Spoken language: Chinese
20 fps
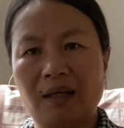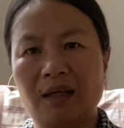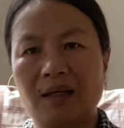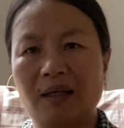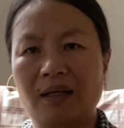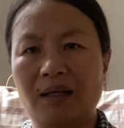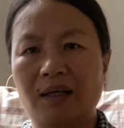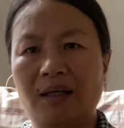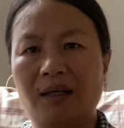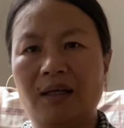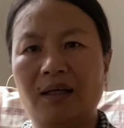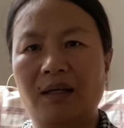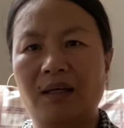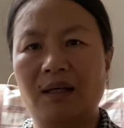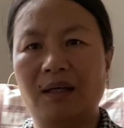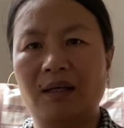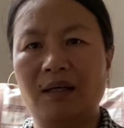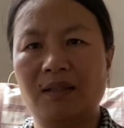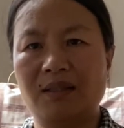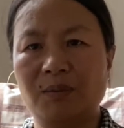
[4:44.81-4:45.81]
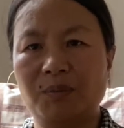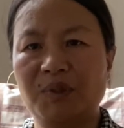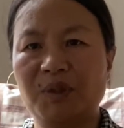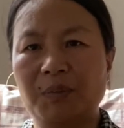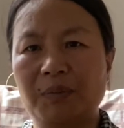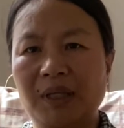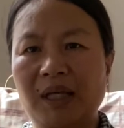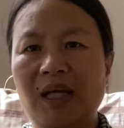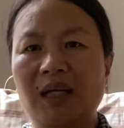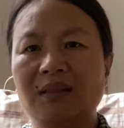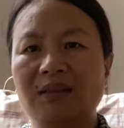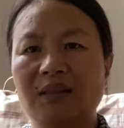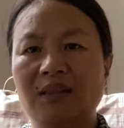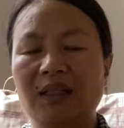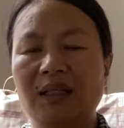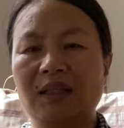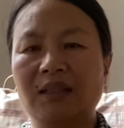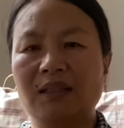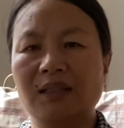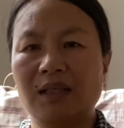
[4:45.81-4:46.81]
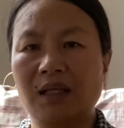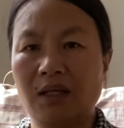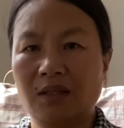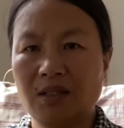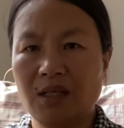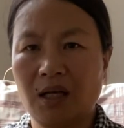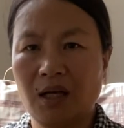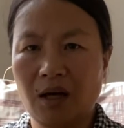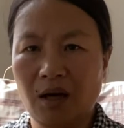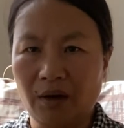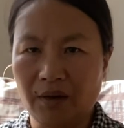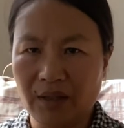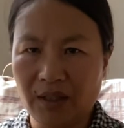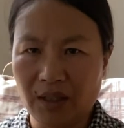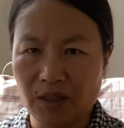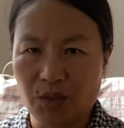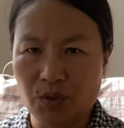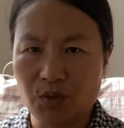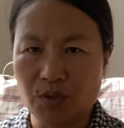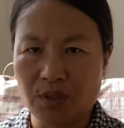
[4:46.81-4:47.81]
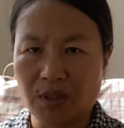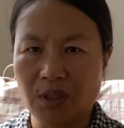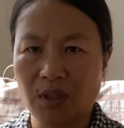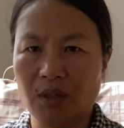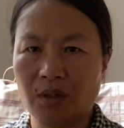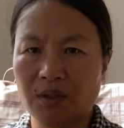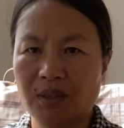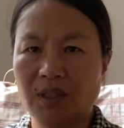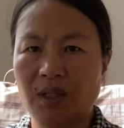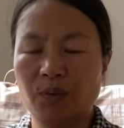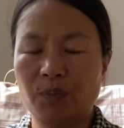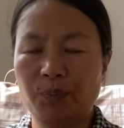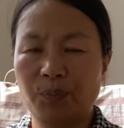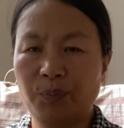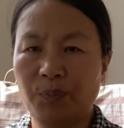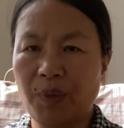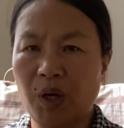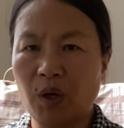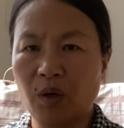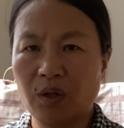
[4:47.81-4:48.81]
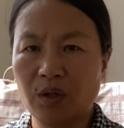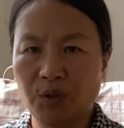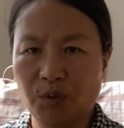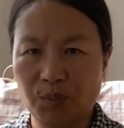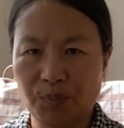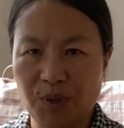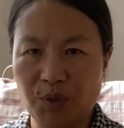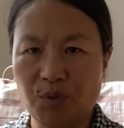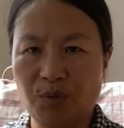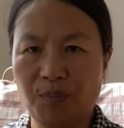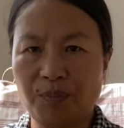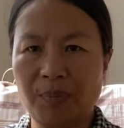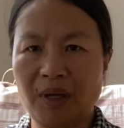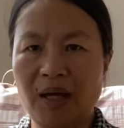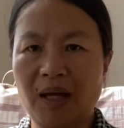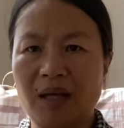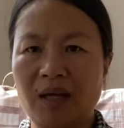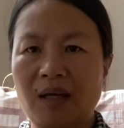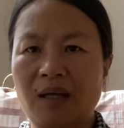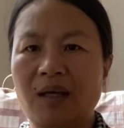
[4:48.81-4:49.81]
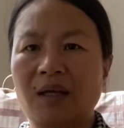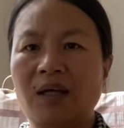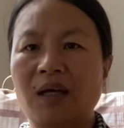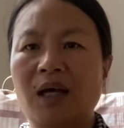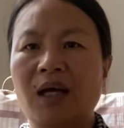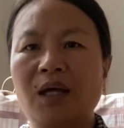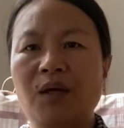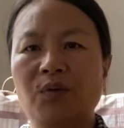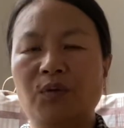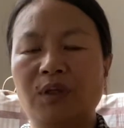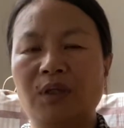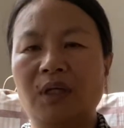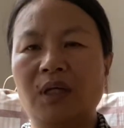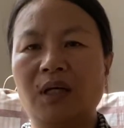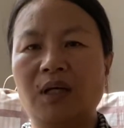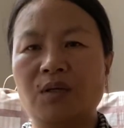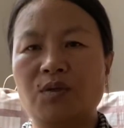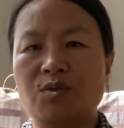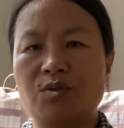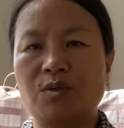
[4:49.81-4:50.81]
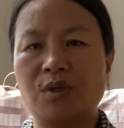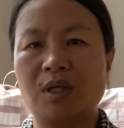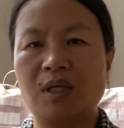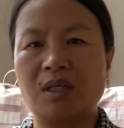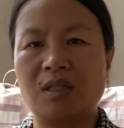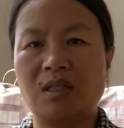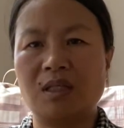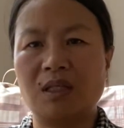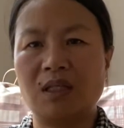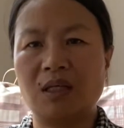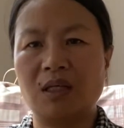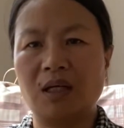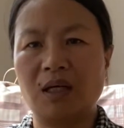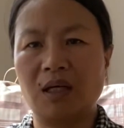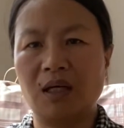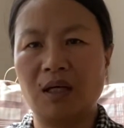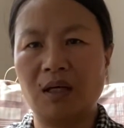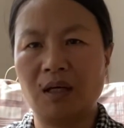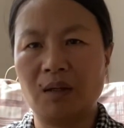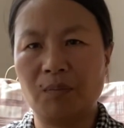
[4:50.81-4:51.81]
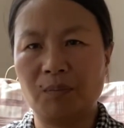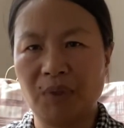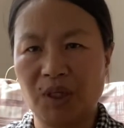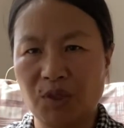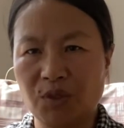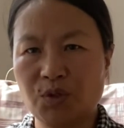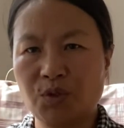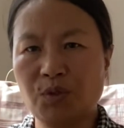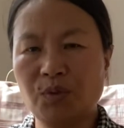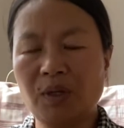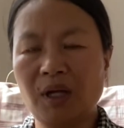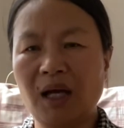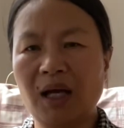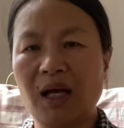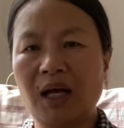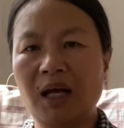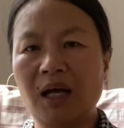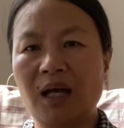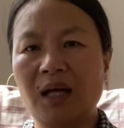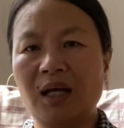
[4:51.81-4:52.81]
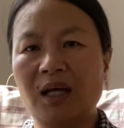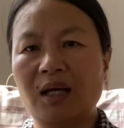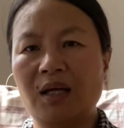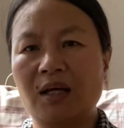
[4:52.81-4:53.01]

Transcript: 呃，怎么怎么样子的，要上好一点的学校，上报各种培训班，还有呢，要学一些个美术啦，